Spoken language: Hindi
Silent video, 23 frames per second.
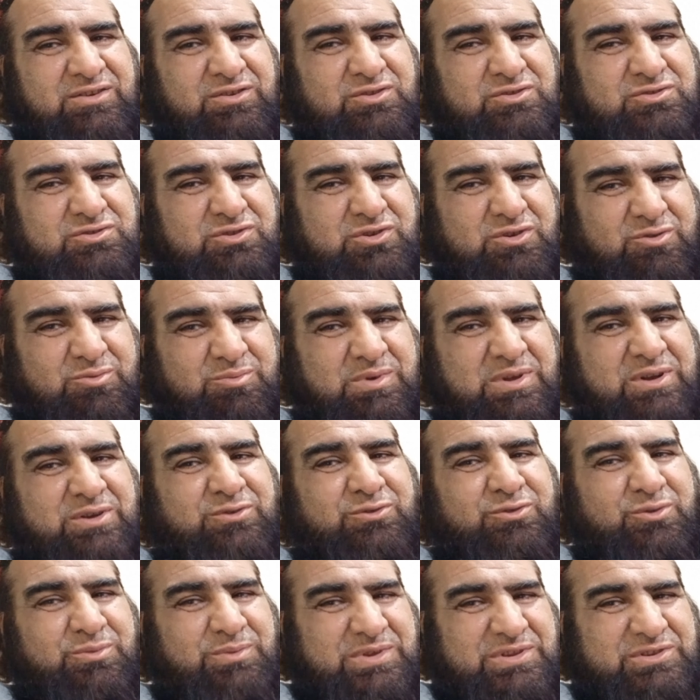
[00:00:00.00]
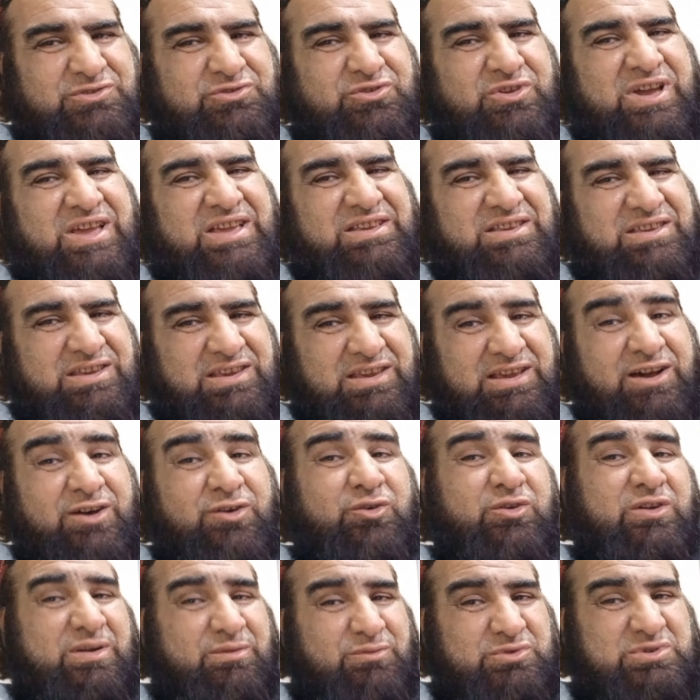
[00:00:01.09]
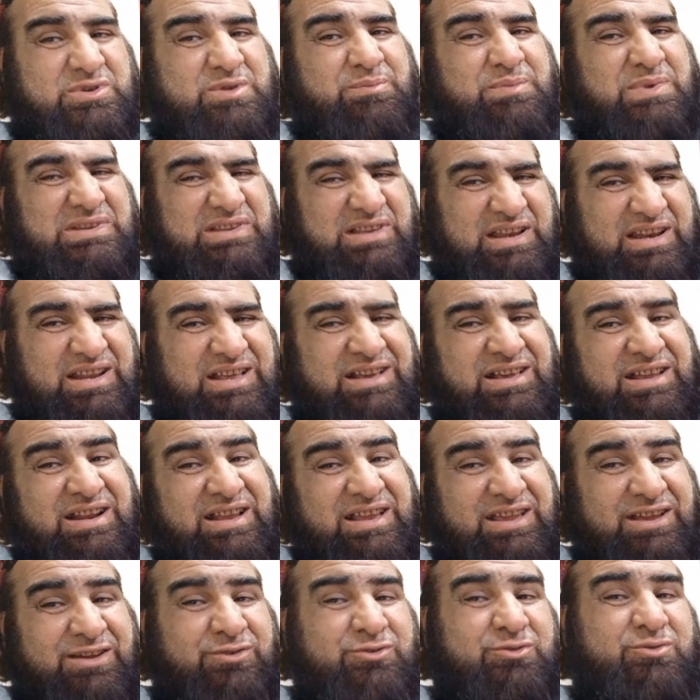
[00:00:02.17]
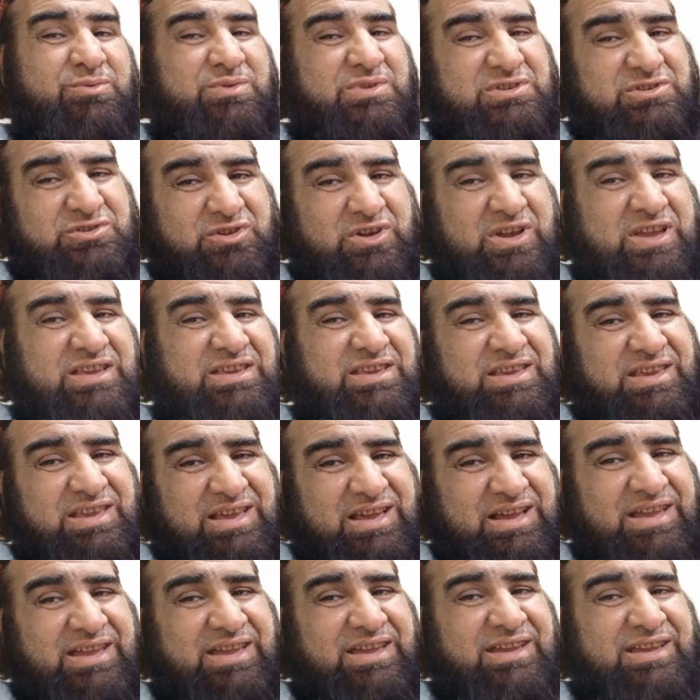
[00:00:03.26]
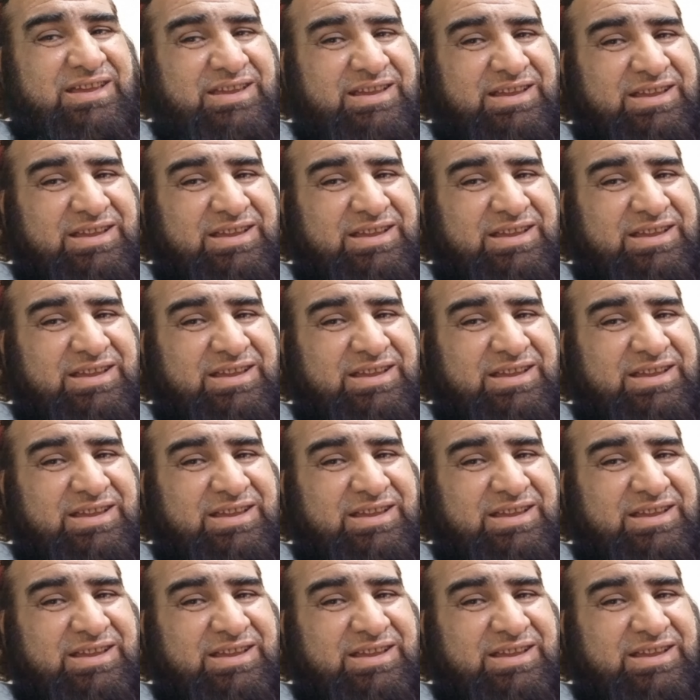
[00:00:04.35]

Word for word: उसके ऊपर खूब इन्जॉय किया होगा मुझे पता लग रहा है खूब इन्जॉय किया है